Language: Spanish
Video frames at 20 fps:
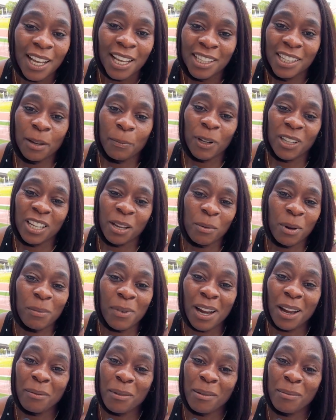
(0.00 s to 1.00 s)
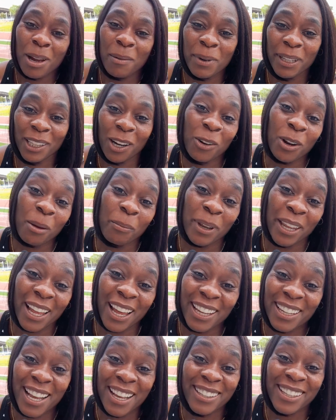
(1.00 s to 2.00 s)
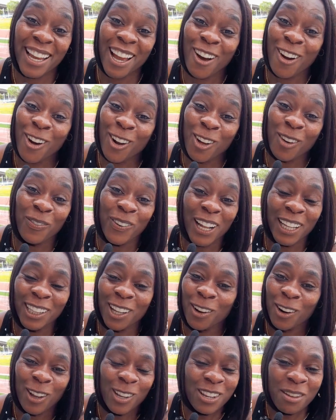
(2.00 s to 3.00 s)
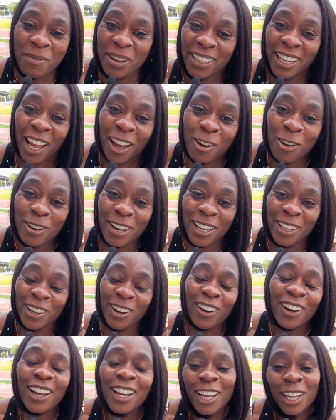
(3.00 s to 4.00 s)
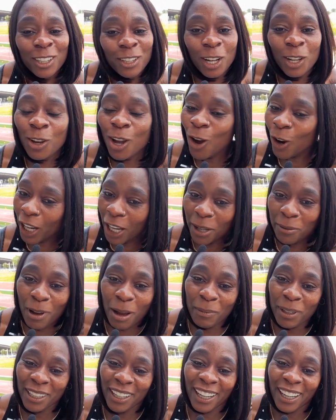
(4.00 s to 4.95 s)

siempre dice, mamá, mamá, me trae una medalla, sea oro, plata, o bronce, me trae una. Yo, yo digo, ok, mami,